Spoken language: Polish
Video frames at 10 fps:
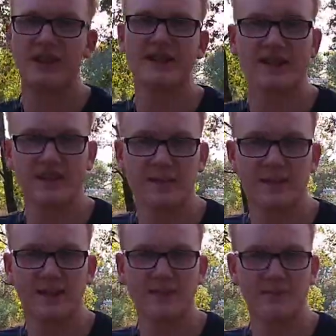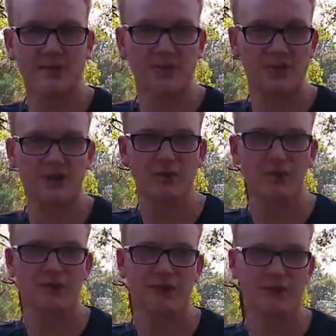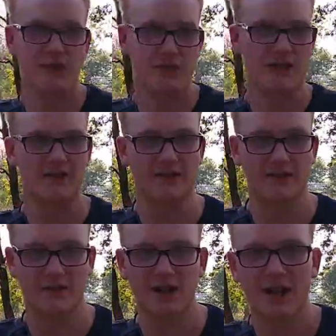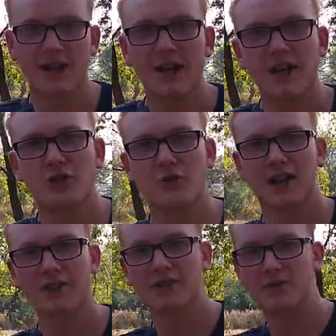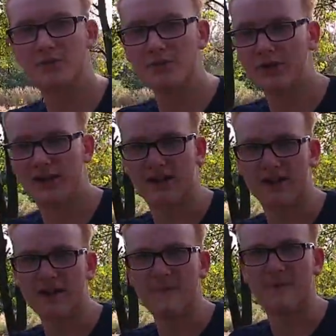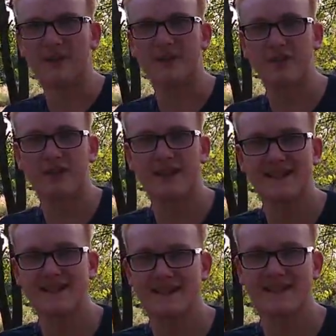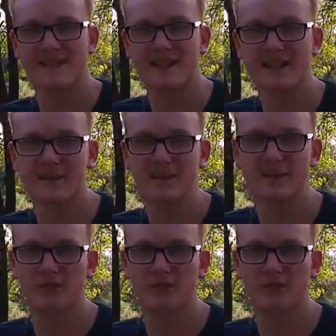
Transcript: Wieżyska i pasmo Sośnej Góry, przemierzając to i szukając bunkra, gdzie wraz z innymi